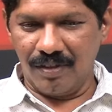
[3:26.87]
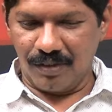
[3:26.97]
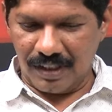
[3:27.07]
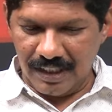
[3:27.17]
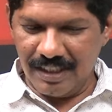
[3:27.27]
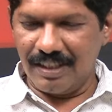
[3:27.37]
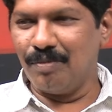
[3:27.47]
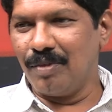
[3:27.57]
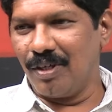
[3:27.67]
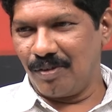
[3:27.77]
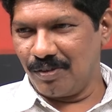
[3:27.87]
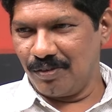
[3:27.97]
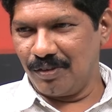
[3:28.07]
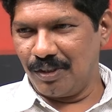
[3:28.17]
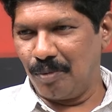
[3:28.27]
సో ఈ సినిమా
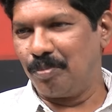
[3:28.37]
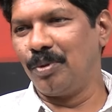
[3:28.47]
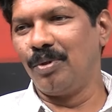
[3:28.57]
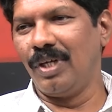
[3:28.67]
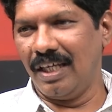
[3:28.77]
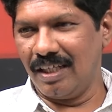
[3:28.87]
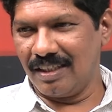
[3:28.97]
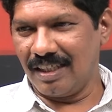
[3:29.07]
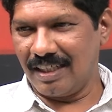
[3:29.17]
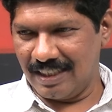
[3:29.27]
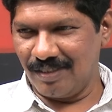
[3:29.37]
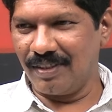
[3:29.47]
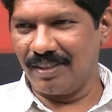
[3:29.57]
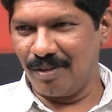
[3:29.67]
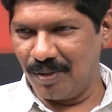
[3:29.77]
కోసం ఎప్పుడూ లేనంత కష్టం
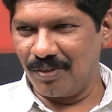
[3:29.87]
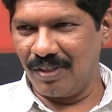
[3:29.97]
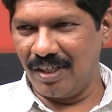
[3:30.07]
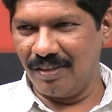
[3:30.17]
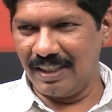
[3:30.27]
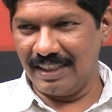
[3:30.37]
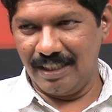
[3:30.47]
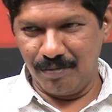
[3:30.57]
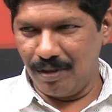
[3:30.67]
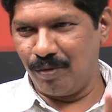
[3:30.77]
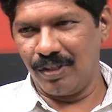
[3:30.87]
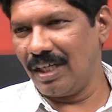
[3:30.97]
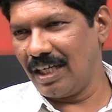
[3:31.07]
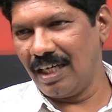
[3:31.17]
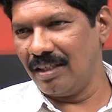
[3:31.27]
అతను పడుతున్నాడు అంటే సినిమా
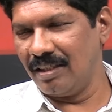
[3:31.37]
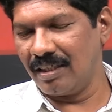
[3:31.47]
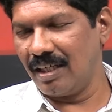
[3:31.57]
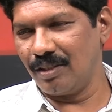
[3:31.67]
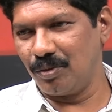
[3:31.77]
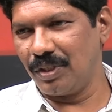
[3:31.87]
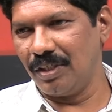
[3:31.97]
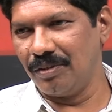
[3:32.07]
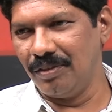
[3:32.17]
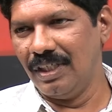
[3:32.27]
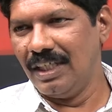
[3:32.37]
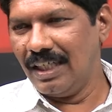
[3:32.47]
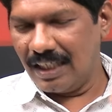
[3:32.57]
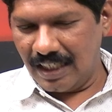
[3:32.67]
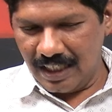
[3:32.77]
మొదలు కాలేదు ఇంకా షూటింగు
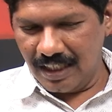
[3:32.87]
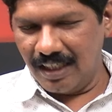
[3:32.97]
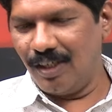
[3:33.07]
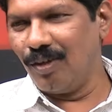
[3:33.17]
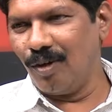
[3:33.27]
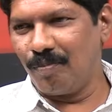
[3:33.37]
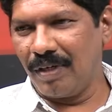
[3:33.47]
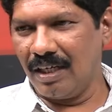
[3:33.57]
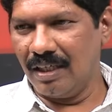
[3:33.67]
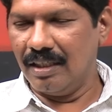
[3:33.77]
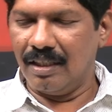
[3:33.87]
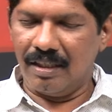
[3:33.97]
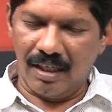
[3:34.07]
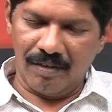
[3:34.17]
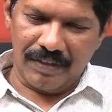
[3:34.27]
కానీ ఈ లోపల
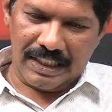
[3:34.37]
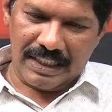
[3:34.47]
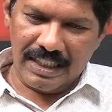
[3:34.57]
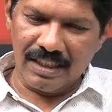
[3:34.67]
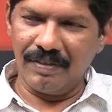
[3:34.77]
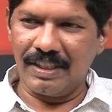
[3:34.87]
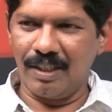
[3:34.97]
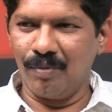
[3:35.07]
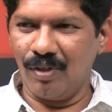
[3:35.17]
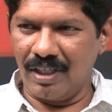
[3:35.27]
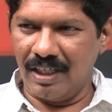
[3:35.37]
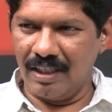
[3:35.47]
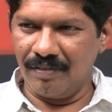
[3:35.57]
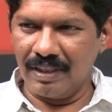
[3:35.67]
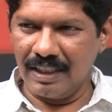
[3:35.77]
ఆ ఫిట్నెస్ విషయంలో
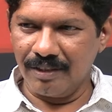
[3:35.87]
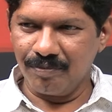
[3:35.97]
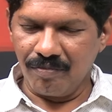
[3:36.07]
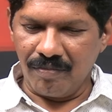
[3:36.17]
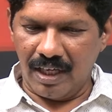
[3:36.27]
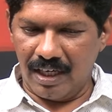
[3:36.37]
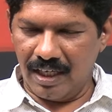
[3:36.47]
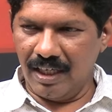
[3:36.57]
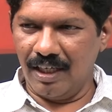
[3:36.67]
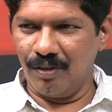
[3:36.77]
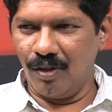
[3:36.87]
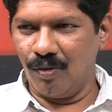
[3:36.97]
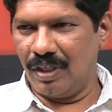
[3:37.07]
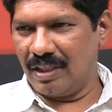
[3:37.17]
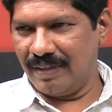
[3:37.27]
కానివ్వండి అలాగే అందులో
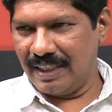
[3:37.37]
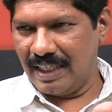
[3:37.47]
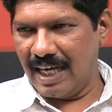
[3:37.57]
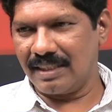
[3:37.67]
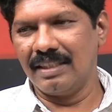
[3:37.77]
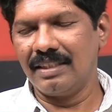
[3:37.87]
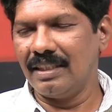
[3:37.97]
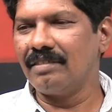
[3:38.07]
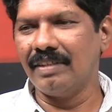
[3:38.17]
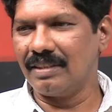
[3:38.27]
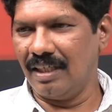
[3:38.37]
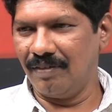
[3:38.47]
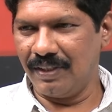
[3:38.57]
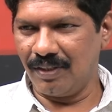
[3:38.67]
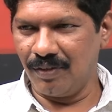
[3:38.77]
ఉన్నటువంటి యాక్షన్ సీక్వెన్స్లు
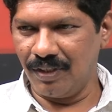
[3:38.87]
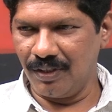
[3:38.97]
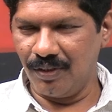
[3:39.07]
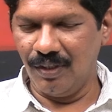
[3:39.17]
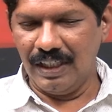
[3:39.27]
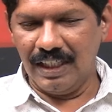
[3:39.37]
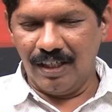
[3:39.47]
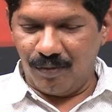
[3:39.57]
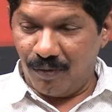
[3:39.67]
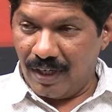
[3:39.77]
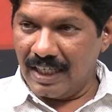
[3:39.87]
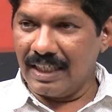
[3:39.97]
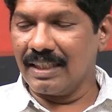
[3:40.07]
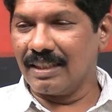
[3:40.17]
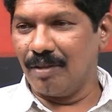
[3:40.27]
ఏవైతే ఉన్నాయో
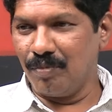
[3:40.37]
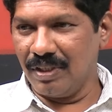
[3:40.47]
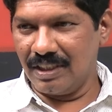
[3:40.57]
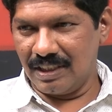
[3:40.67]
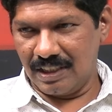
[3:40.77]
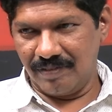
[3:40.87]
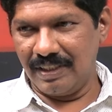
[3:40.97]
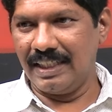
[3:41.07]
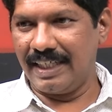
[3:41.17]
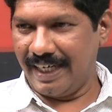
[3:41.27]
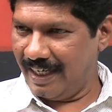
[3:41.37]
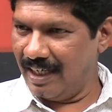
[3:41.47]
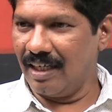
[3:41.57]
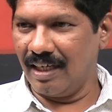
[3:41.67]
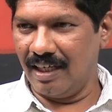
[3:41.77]
వాటికి సంబంధించినటువంటి
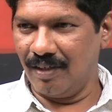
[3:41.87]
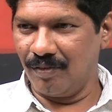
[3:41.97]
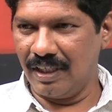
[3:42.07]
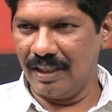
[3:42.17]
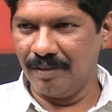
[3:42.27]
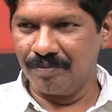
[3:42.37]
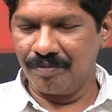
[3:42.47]
ట్రైనింగ్ కానివ్వండి